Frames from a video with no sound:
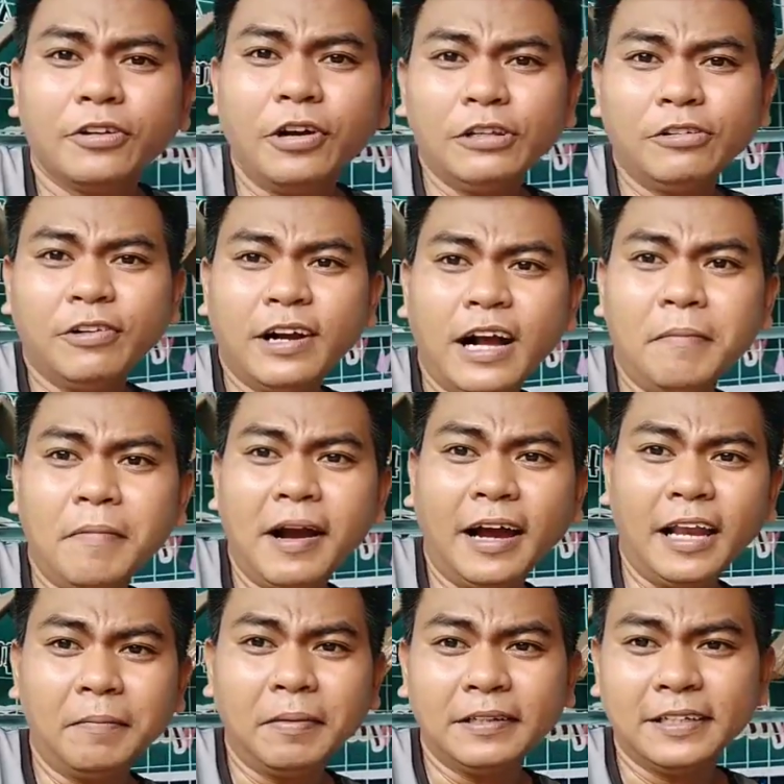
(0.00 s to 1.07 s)
So, ito na nga mga
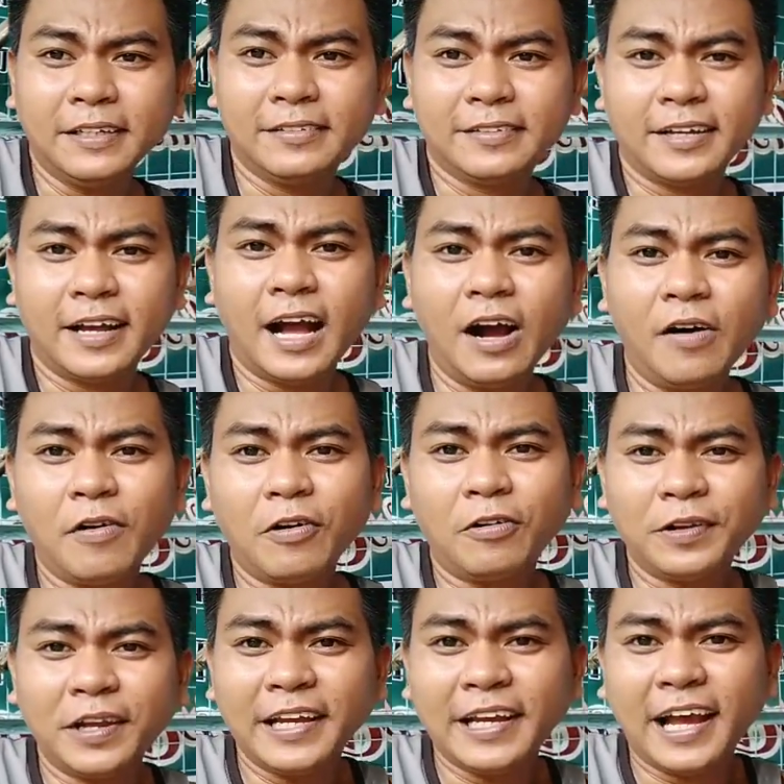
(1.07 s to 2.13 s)
kalapatids. Hawak
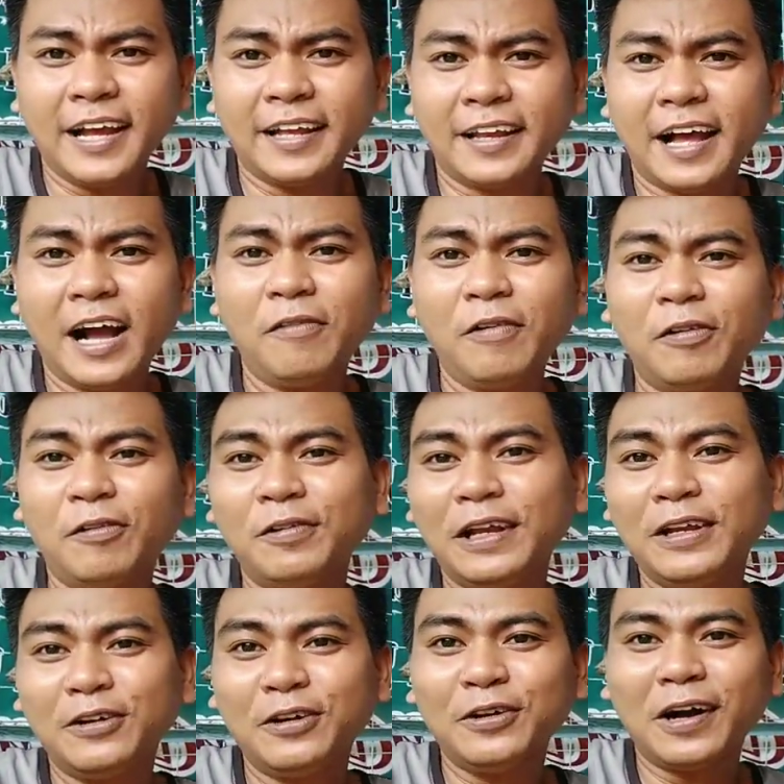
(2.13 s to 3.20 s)
ko na yan. Hawak ko na
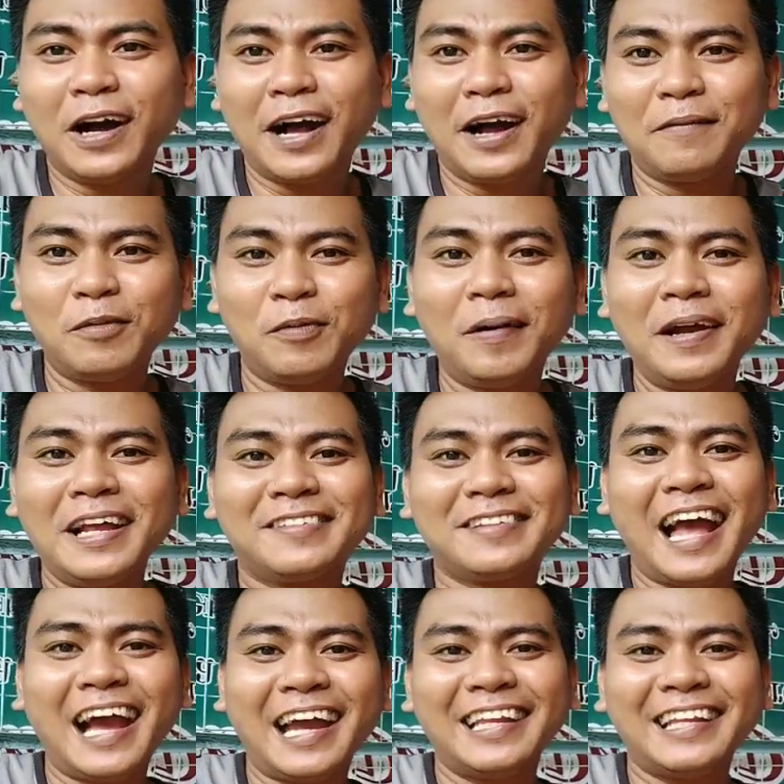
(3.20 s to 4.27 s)
yung uh, bumalik
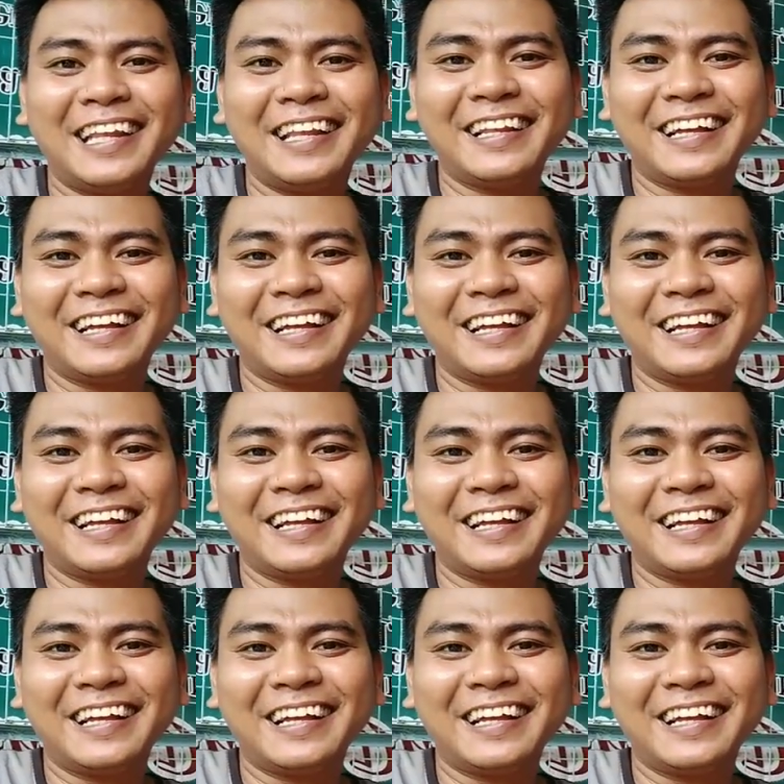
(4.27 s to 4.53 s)
sa akin.